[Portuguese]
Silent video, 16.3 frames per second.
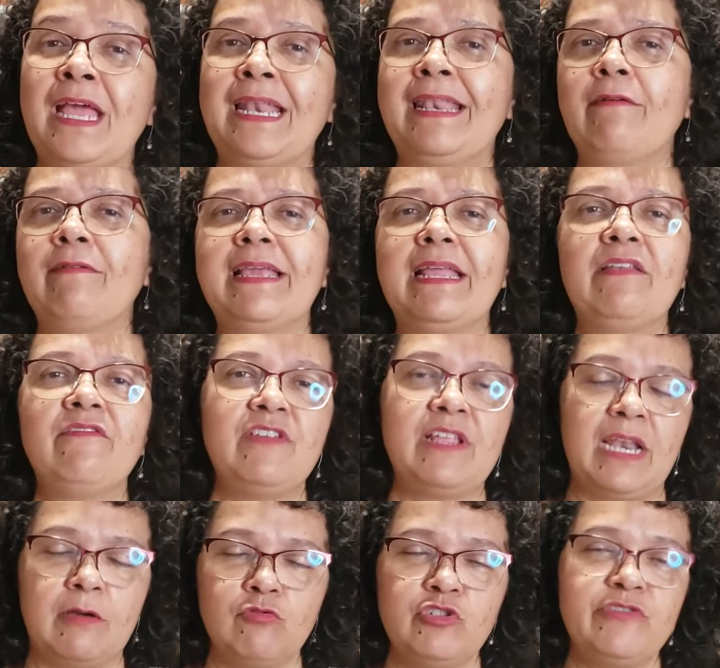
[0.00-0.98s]
não aquele
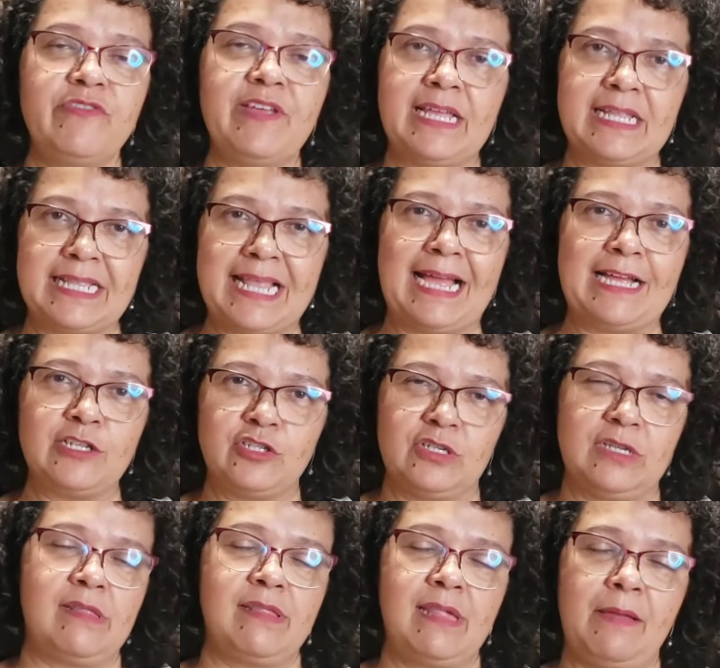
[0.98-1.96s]
vilão de
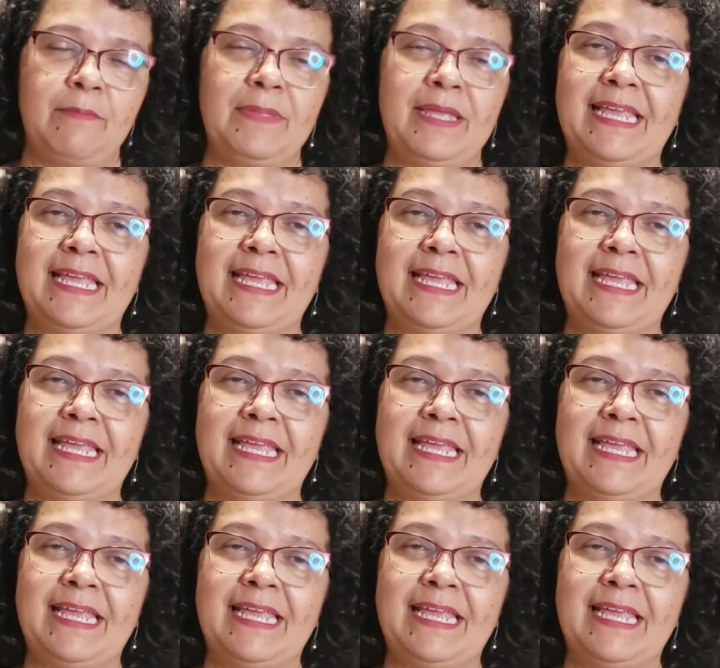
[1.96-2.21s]
verdade, sabe?